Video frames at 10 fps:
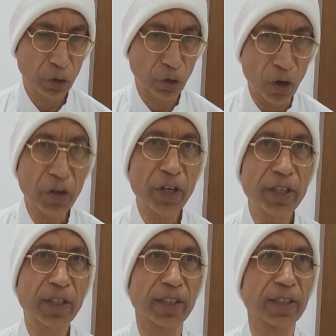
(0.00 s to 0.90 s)

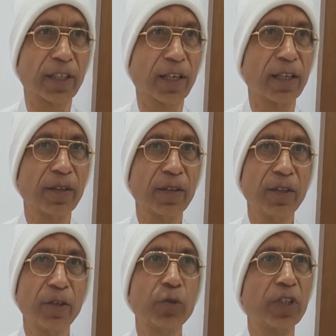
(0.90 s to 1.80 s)
टॉलरेट कर सका
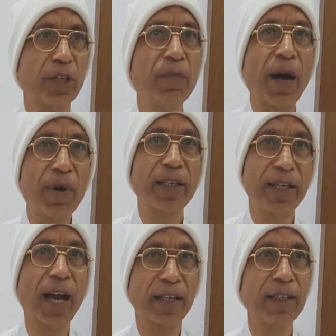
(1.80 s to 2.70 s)
क्योंकि बाबा की
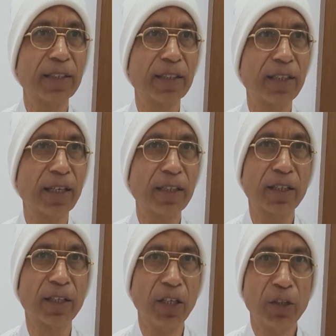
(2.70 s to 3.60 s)
आज्ञा से किया था
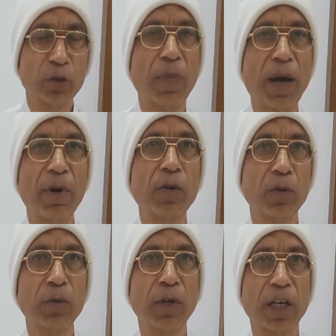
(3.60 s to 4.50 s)
ना तो बाबा
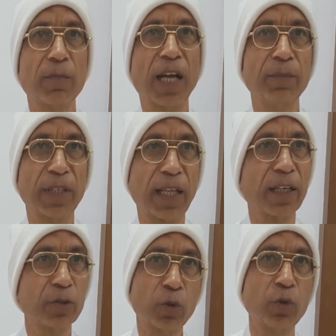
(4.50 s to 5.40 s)
को हर बात
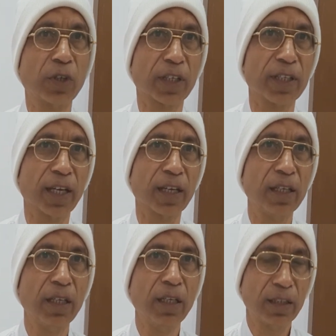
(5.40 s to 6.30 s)
बताना शुरू कर दिया
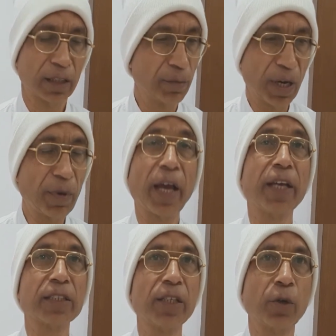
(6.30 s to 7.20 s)
कि बाबा
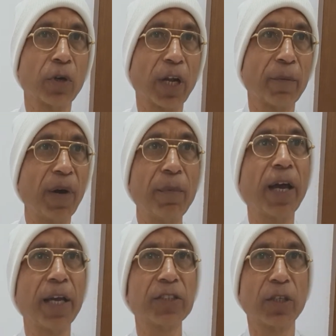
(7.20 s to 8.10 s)
ऐसे हो रहा है बाबा
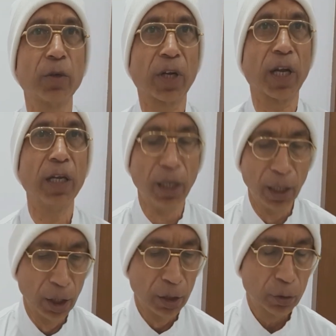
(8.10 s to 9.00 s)
ऐसे हो रहा है
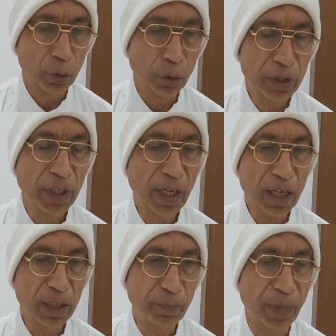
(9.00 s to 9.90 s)
तो उसके
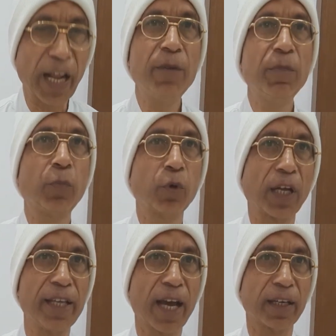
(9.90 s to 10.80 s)
कारण पढ़ाई में पूरा
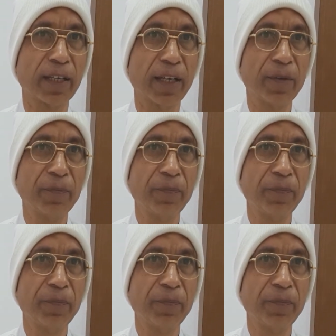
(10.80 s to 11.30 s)
ध्यान गया